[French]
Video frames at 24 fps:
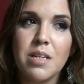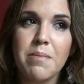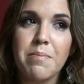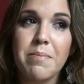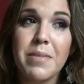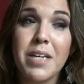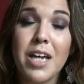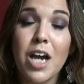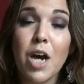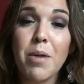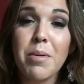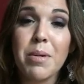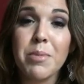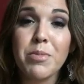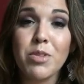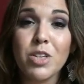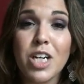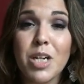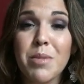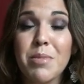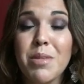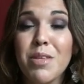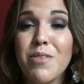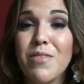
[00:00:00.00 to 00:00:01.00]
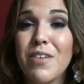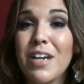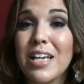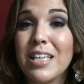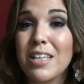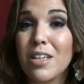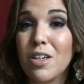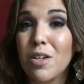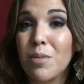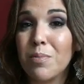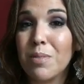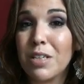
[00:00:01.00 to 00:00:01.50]
Mais en même temps, comme il va
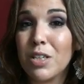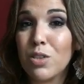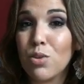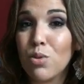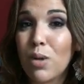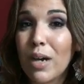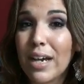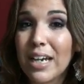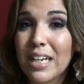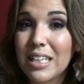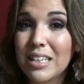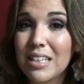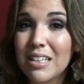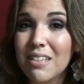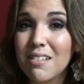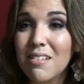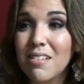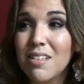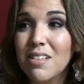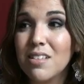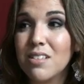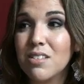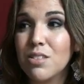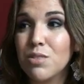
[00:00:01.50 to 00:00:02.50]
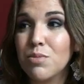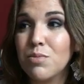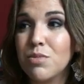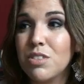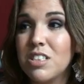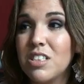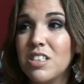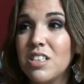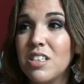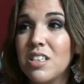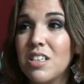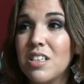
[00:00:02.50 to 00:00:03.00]
être bientôt arrêté, je me
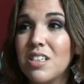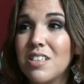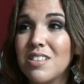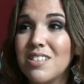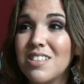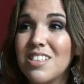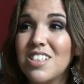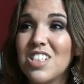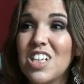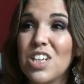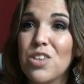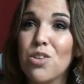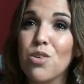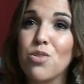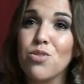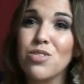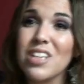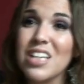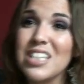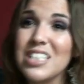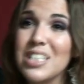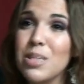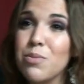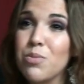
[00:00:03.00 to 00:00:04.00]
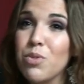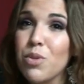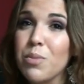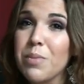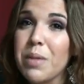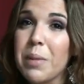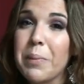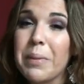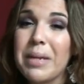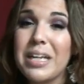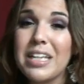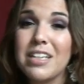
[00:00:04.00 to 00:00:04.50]
dis, si j'attends jusqu'à septembre
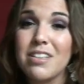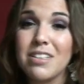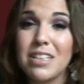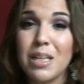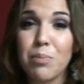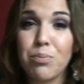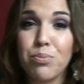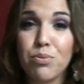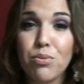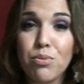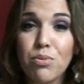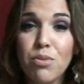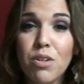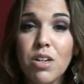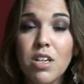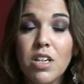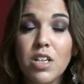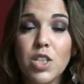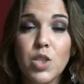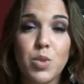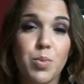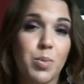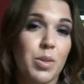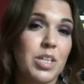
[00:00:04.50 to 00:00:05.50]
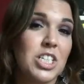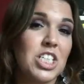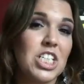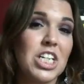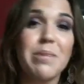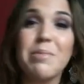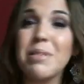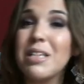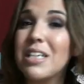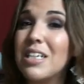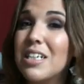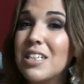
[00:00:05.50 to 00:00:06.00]
et après il n'y en a plus, je pourrais
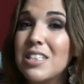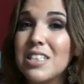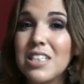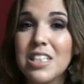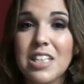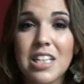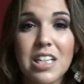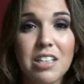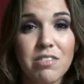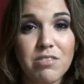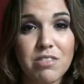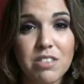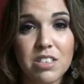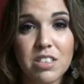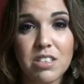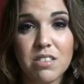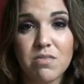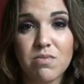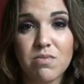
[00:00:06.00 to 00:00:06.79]
jamais l'essayer de la vie.